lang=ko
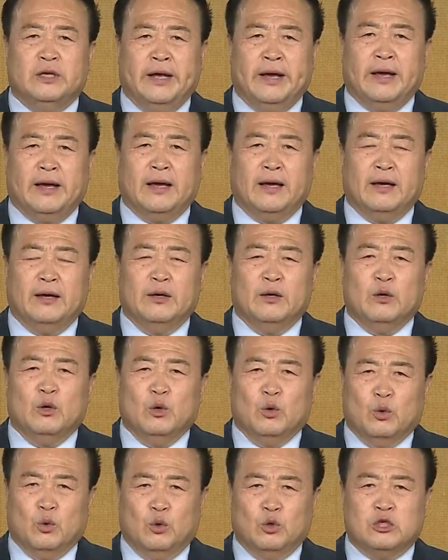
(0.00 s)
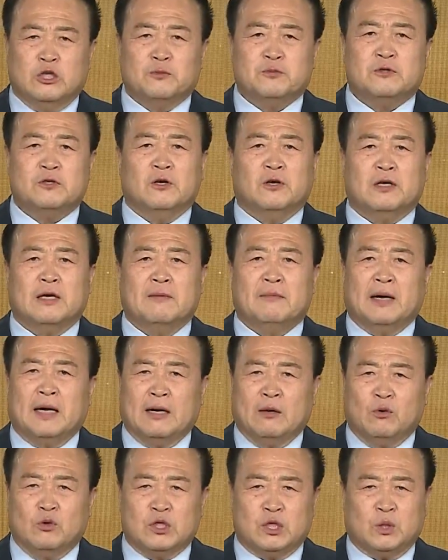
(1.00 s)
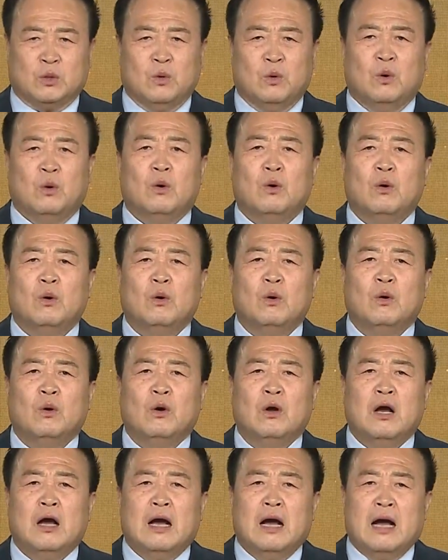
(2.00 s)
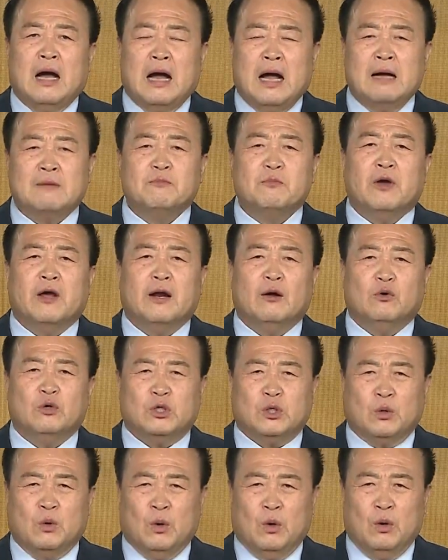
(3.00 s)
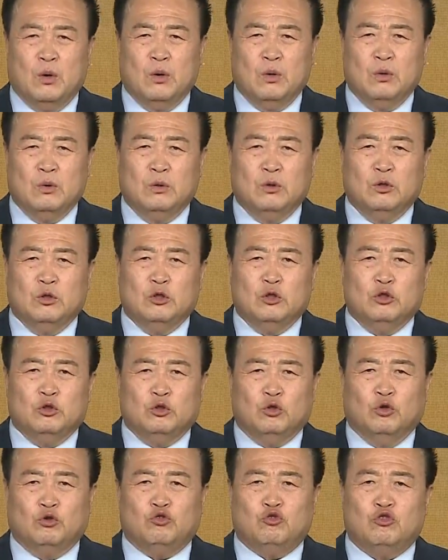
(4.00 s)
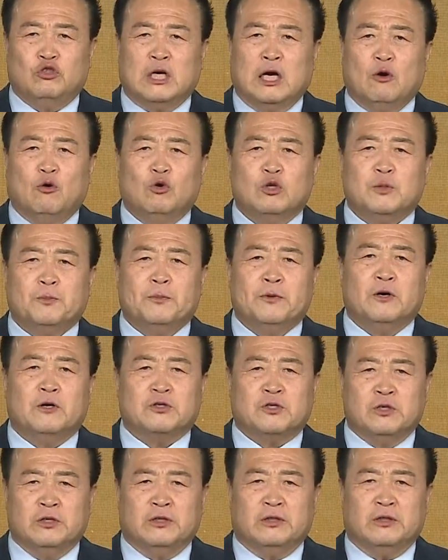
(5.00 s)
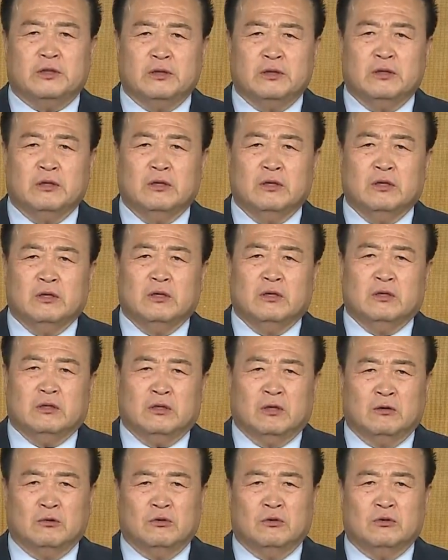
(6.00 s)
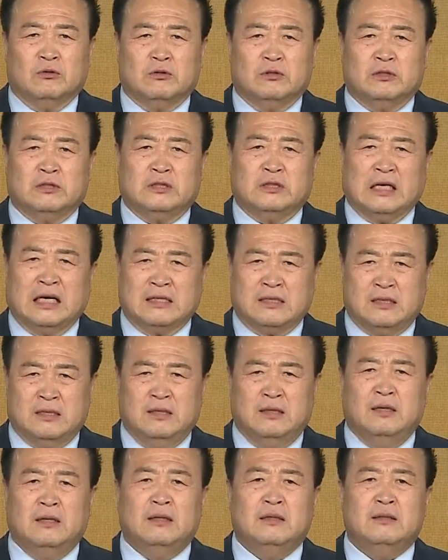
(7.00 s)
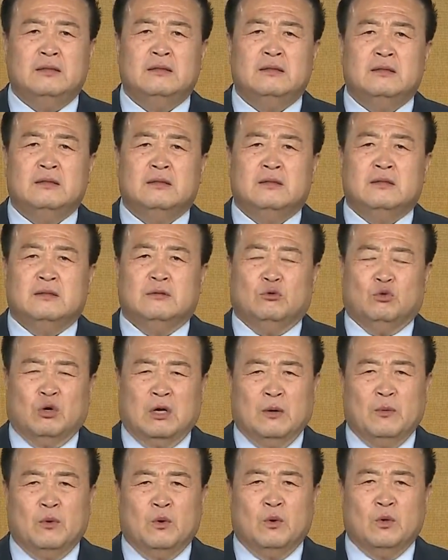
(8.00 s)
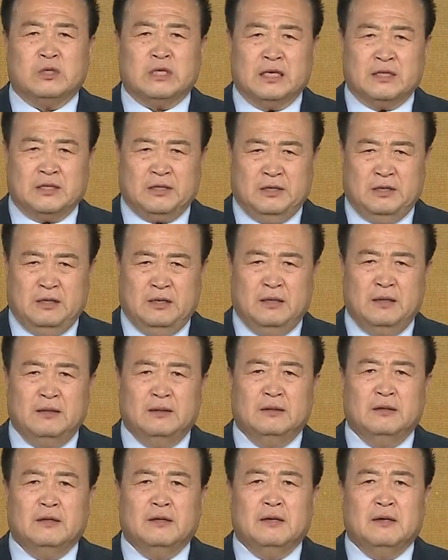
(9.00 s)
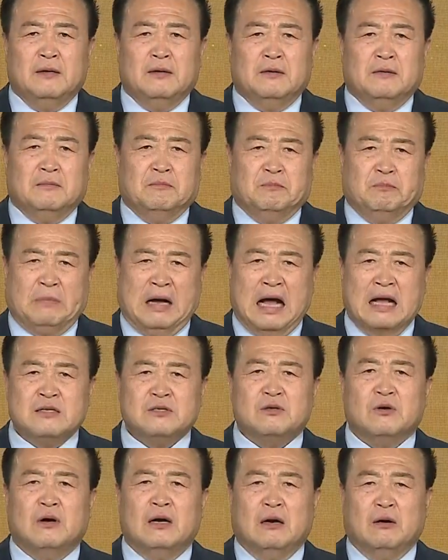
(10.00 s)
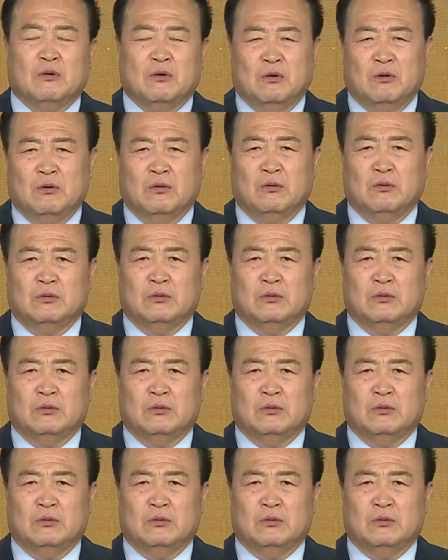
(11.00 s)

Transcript: 인해 고집스럽게 말하고 싶고 항변하고 싶고 또 주장하고 싶은 것은 결국 자신을 돌아보고 자신을 반성하고